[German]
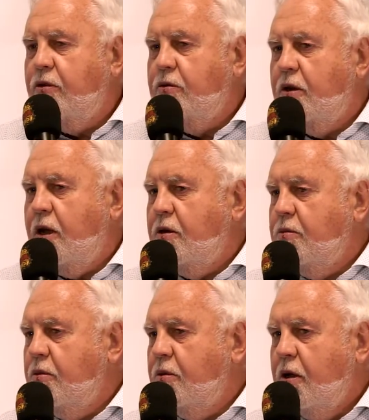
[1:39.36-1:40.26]
von
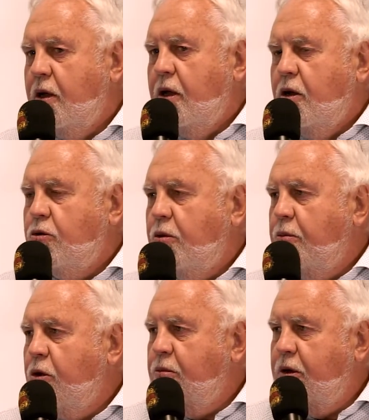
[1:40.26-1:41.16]
einem
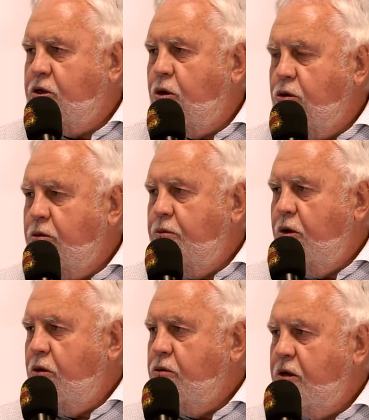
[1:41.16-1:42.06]
Oberbürgermeister
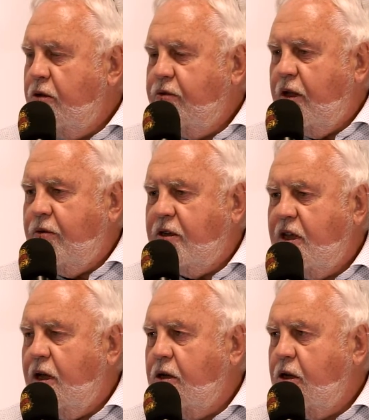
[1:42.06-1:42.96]
Rottenbüller und äh, der war
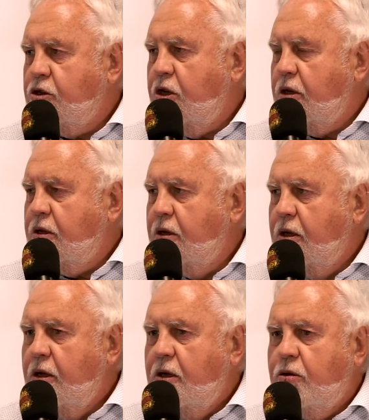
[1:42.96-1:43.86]
sehr engagiert
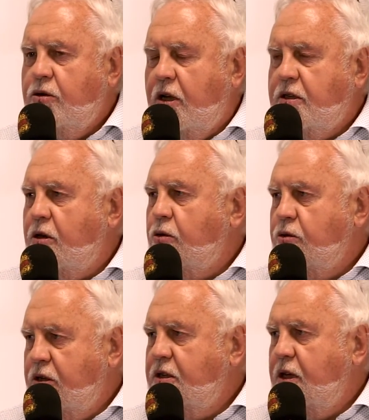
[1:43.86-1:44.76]
und hat sehr
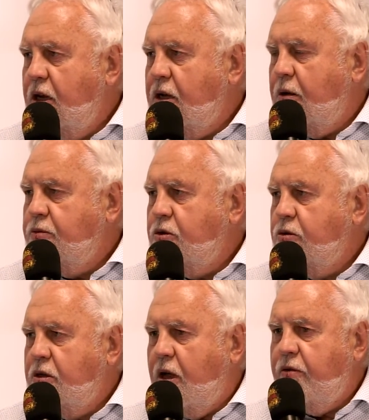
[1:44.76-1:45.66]
große Ziele gehabt
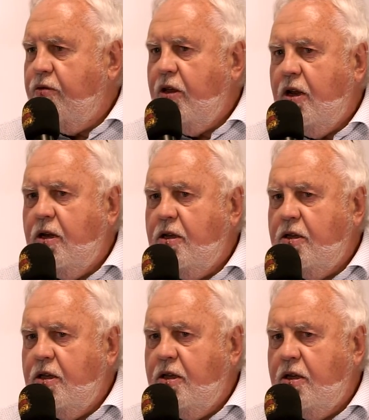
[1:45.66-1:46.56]
und da fiel in
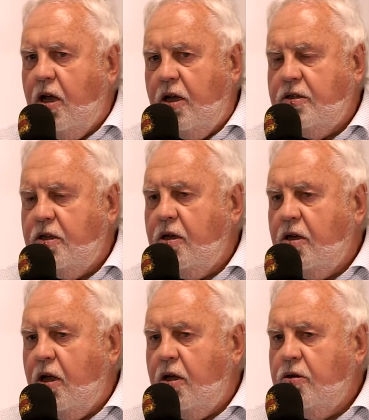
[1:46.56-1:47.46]
den 80er
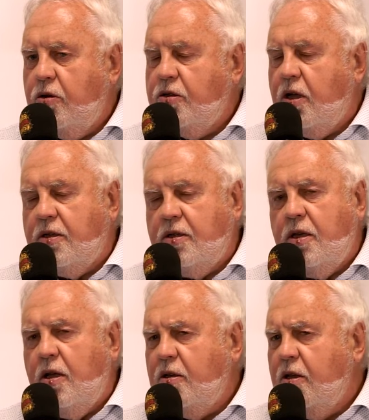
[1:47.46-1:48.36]
Jahren, 1980er
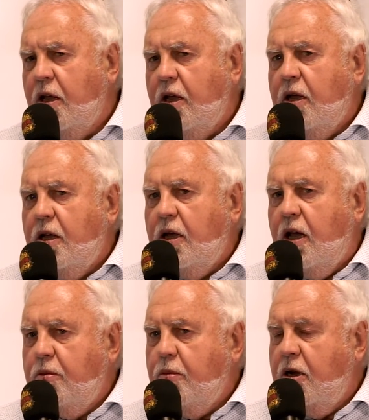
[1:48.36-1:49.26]
Jahren
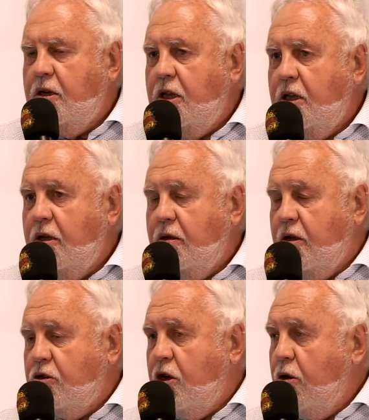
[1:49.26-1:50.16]
einmal die
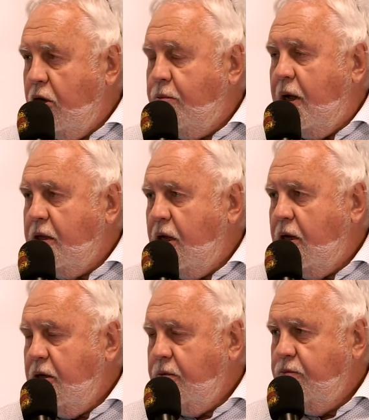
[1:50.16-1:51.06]
Erstellung der
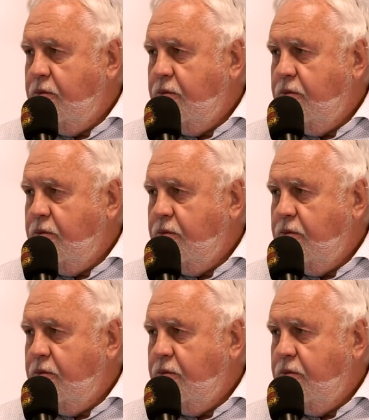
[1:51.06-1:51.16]
Badenhalle.